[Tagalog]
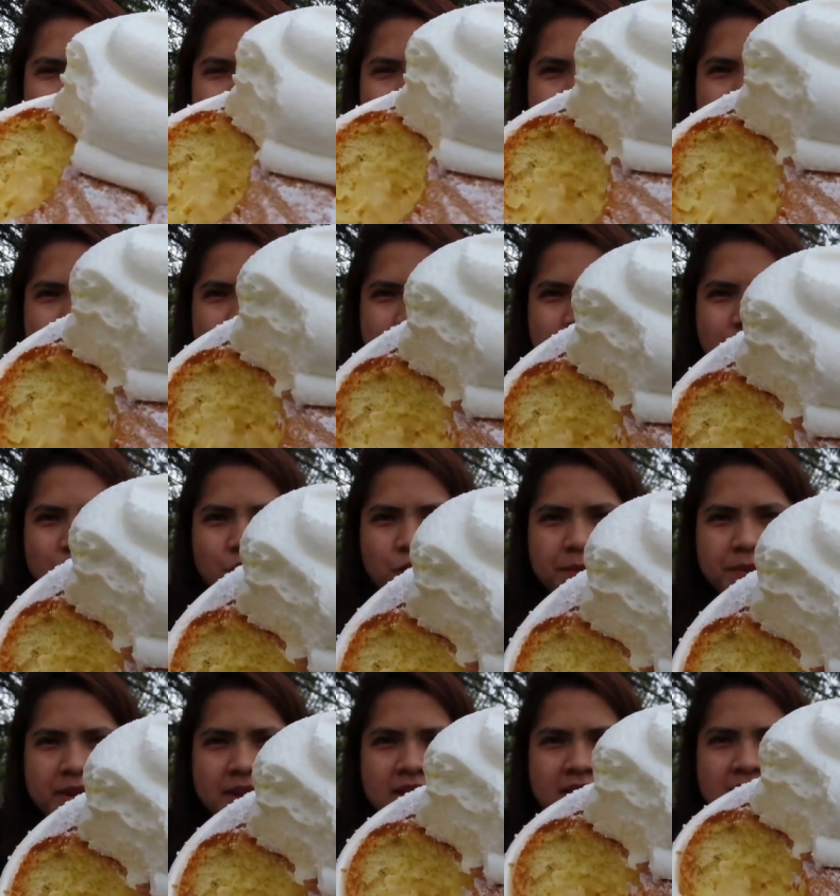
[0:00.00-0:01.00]
ang loob
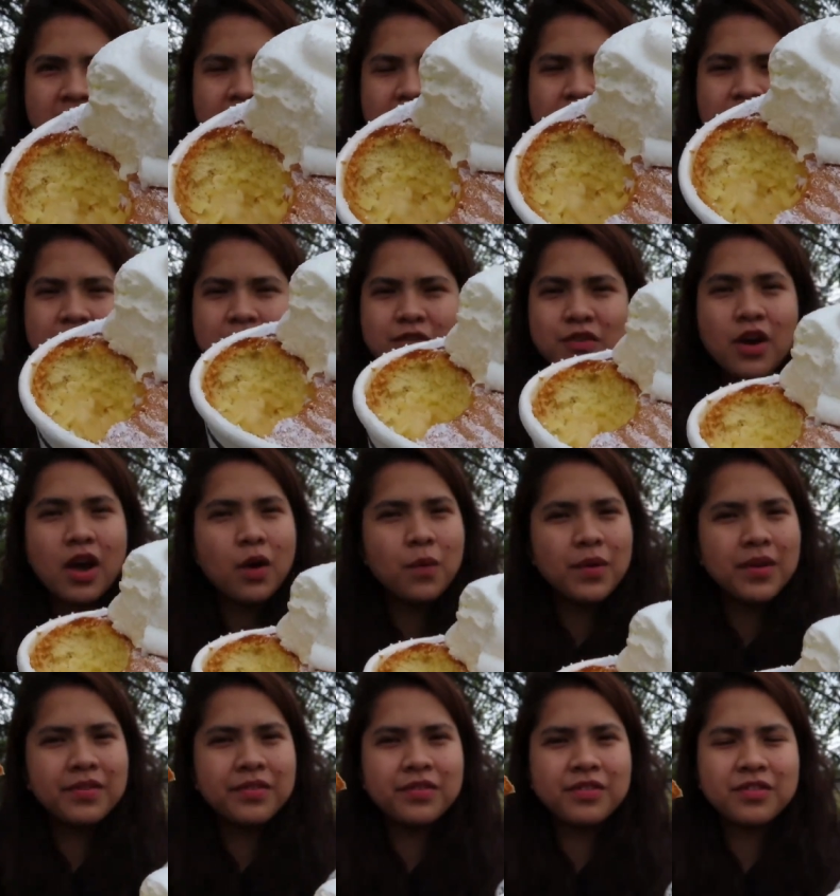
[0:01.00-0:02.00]
niya. So, I
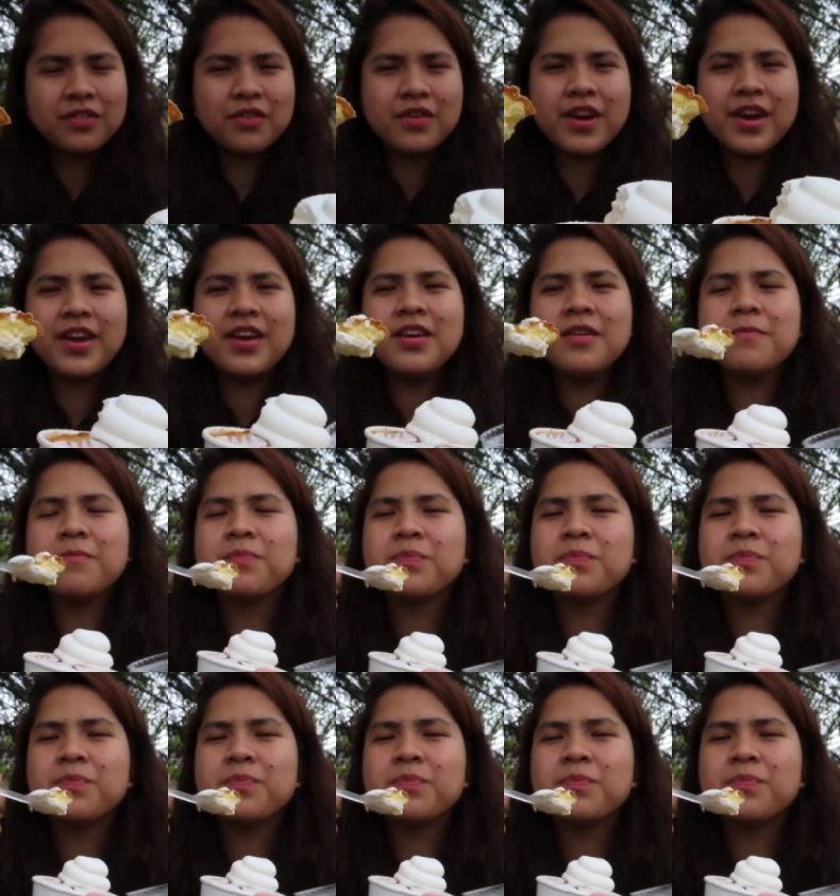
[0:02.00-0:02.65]
will try.